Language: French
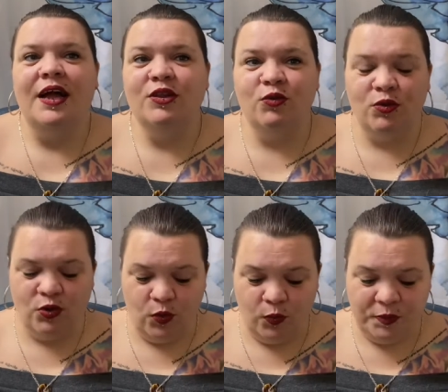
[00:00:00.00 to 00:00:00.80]
Donc,
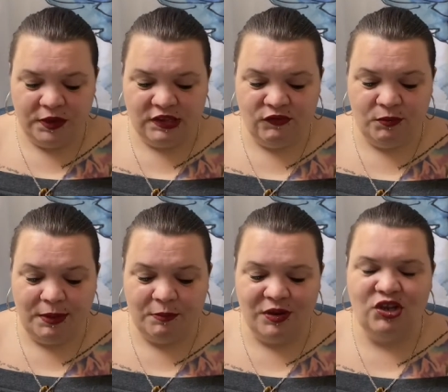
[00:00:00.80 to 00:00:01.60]
au pire, si vous me la
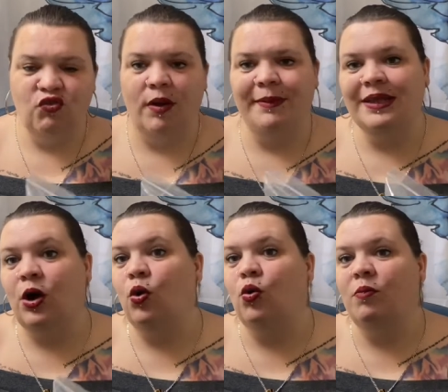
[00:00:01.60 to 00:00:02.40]
demandez, je vous la mettrai
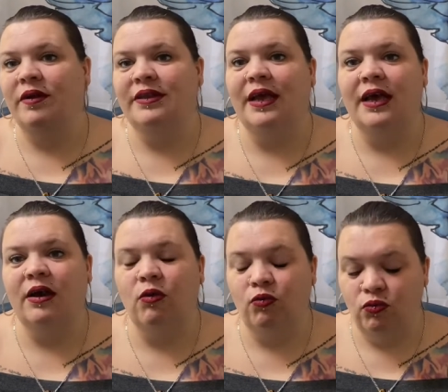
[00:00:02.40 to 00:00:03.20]
en
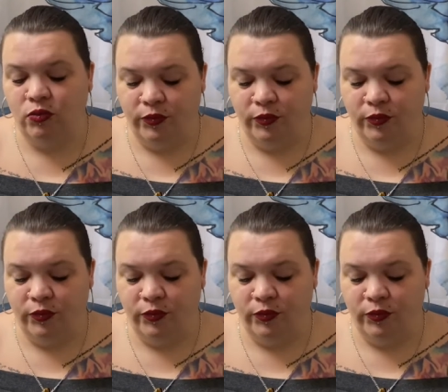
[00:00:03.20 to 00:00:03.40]
commentaire ou